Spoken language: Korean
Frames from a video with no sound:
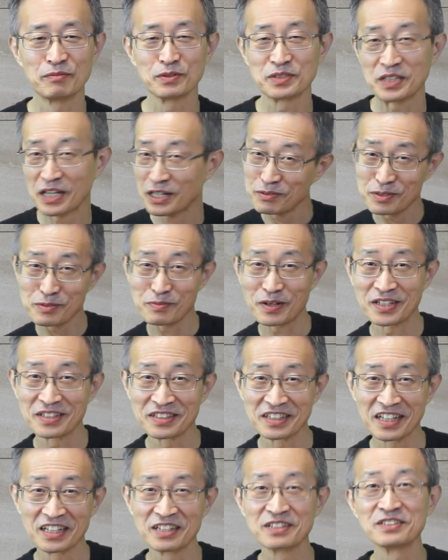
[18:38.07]
뭐 사람들
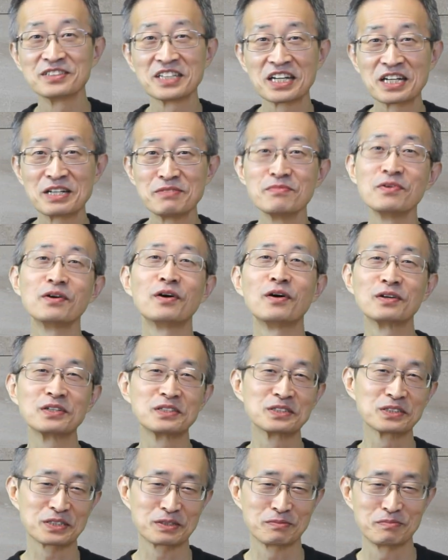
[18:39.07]
많은데, 이런 사람
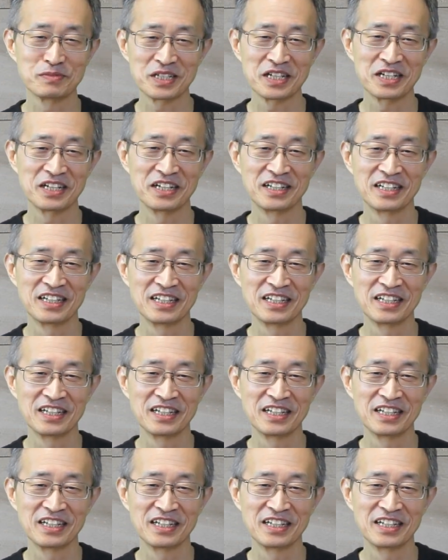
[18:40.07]
어리석습니다.